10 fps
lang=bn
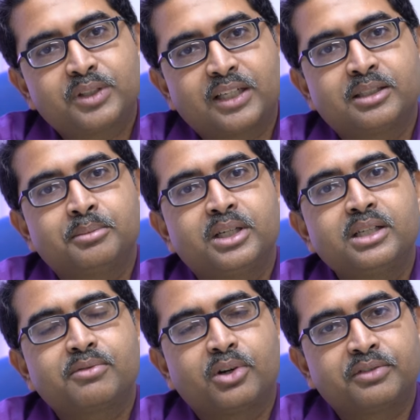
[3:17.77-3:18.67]
থার্টি
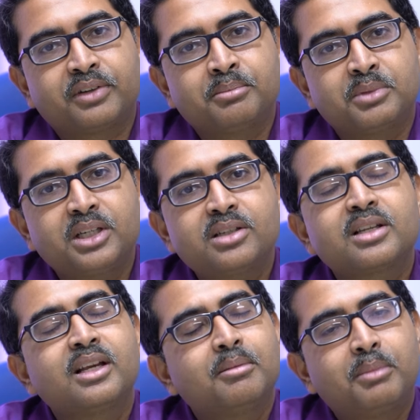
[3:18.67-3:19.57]
মিনিটস ফর্টি ফাইভ মিনিটস
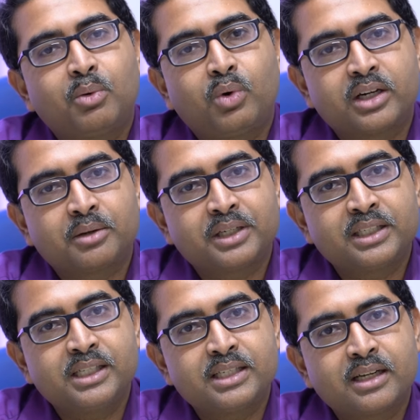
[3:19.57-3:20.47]
বা ওয়ান আওয়ারে
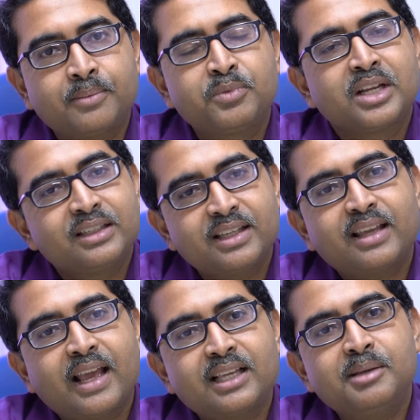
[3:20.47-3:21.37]
নিয়ে যান ঠিক
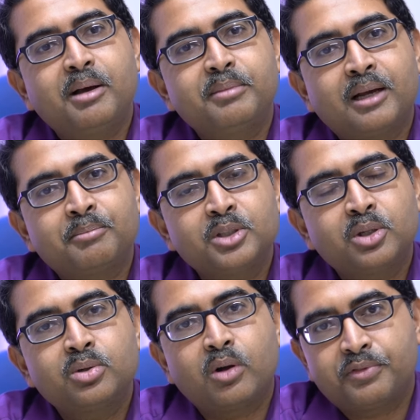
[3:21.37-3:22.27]
একইভাবে আপনি
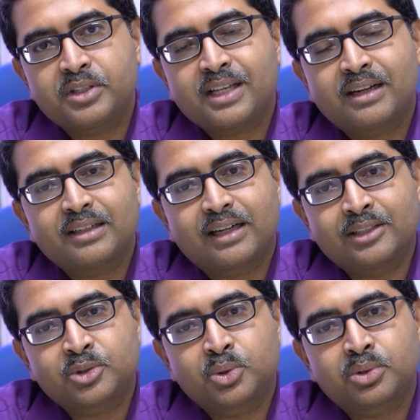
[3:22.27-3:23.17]
ধরুন অফিসে একটা
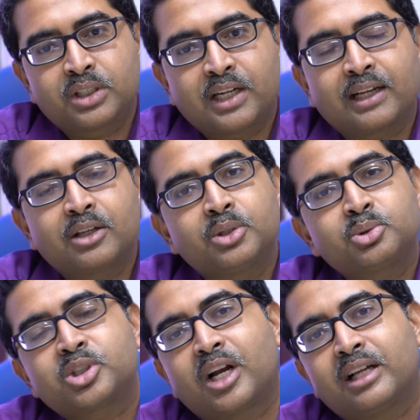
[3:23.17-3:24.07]
কাজ করতেন আগে
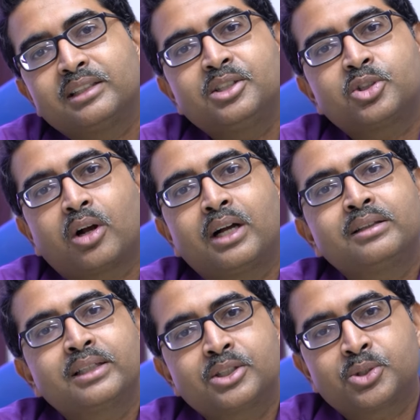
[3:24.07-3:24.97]
হয়তো সারাদিন সকাল
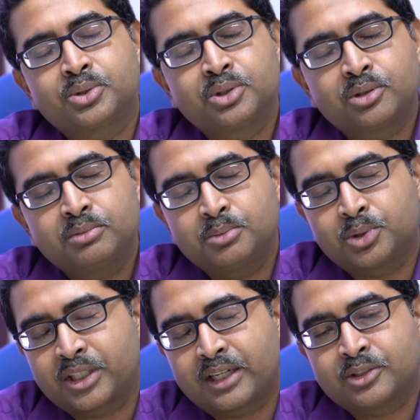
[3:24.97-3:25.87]
থেকে সন্ধে অবধি
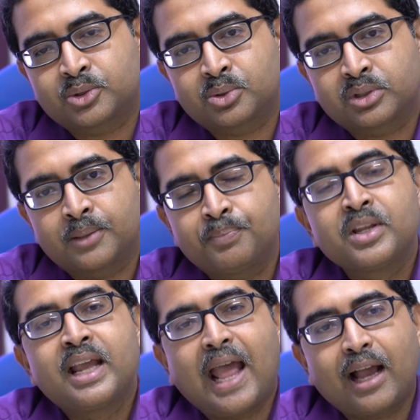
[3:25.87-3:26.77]
বসে কাজ করতেন
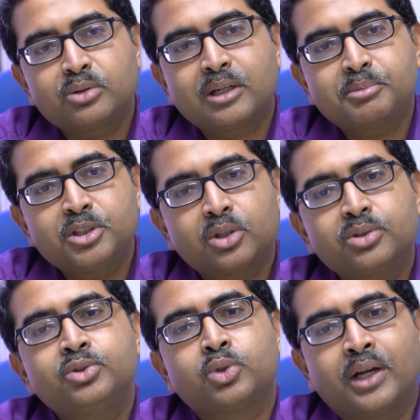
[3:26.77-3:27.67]
এখন আপনি
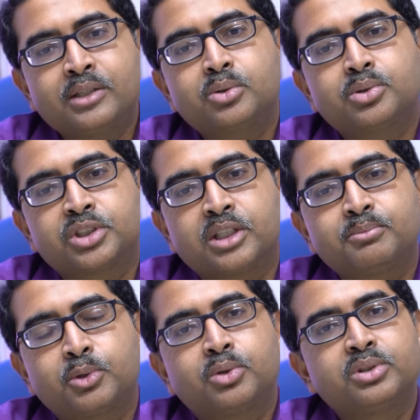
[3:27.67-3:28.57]
যখন জয়েন করছেন
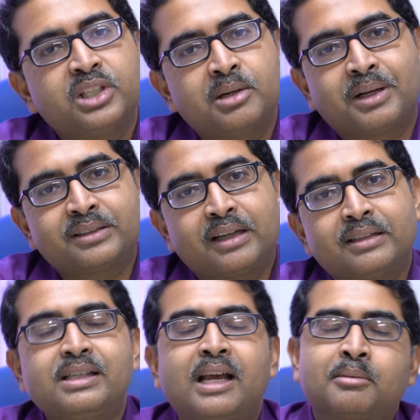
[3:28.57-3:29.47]
পনেরো দিনের মাথায়
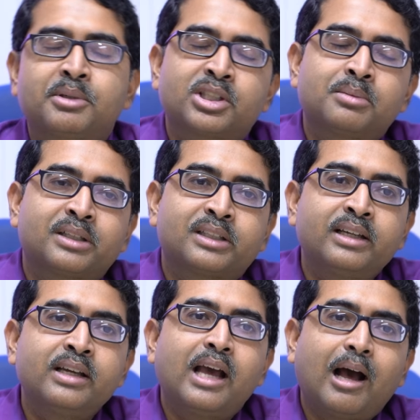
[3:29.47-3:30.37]
কি এক মাসের মাথায়
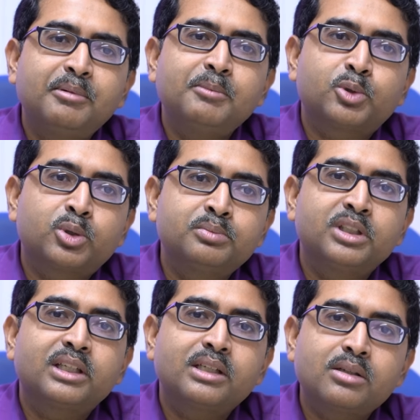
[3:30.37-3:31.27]
আপনি প্রথম
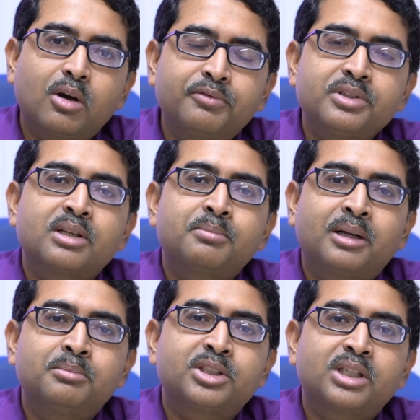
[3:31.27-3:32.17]
দিকে অফিসের
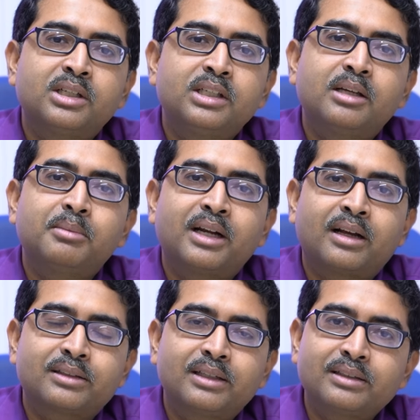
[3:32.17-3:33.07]
পারমিশন নিয়ে বা
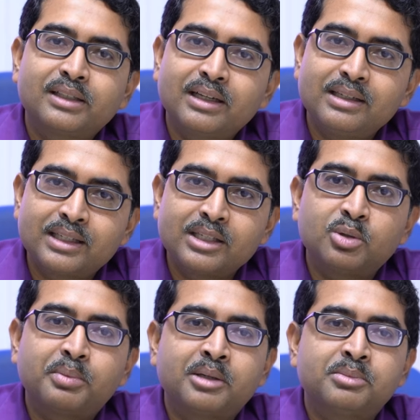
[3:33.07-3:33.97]
ডাক্তারের থেকে লিখিত
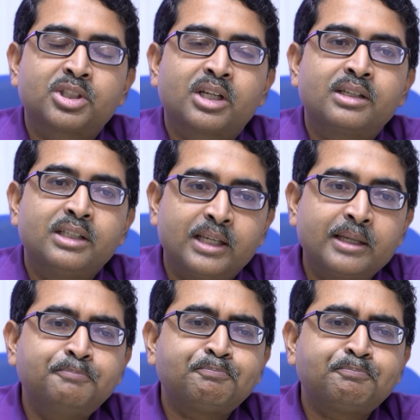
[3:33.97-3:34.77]
পারমিশন নিয়ে